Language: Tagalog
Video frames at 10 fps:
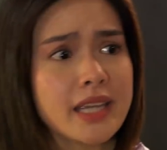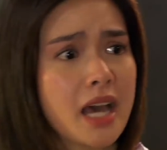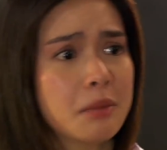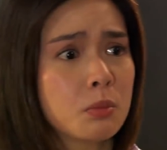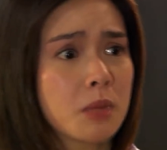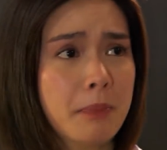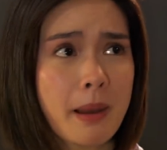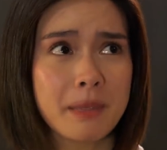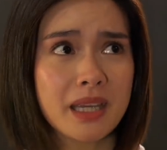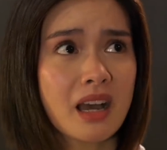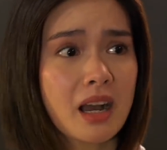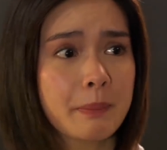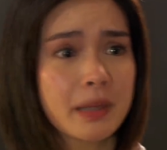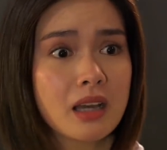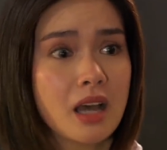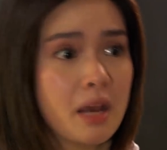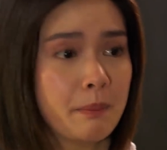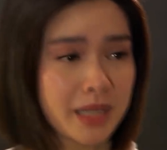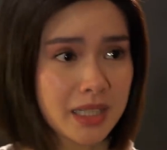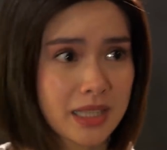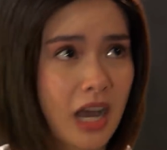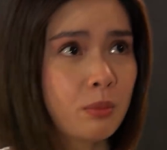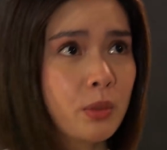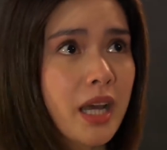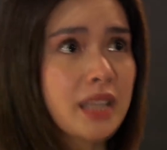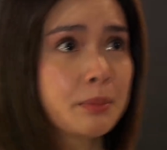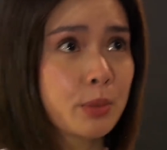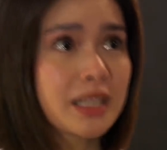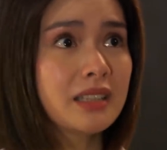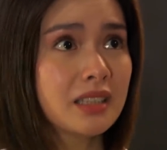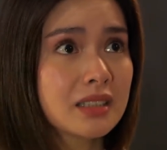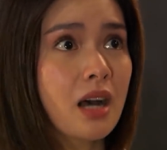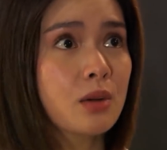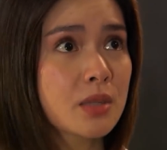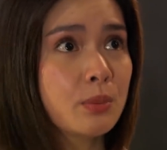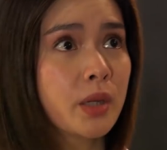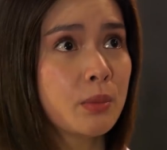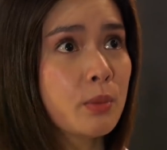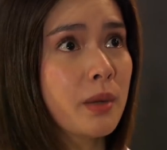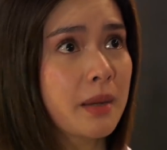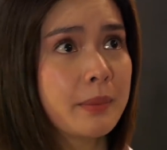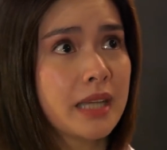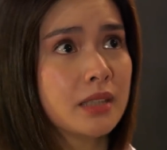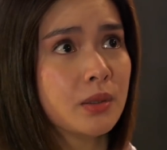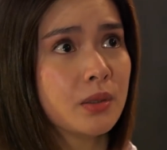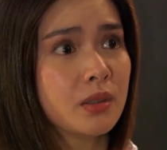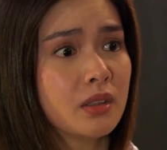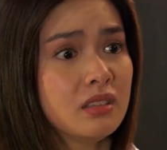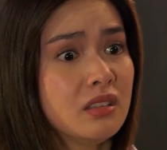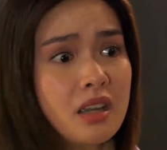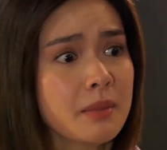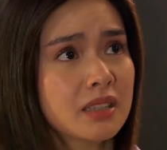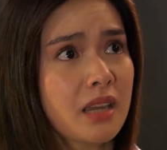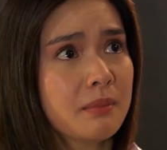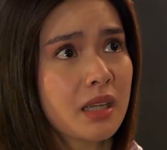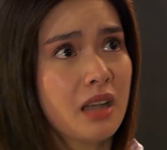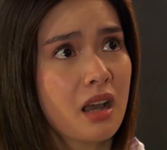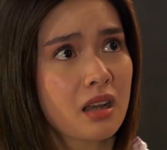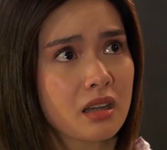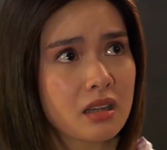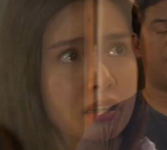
hayaan mo magpapika kapag pagkatao mo na at importanteng tao sa buhay mo yung magabyado. Hindi ka magtahimik lang.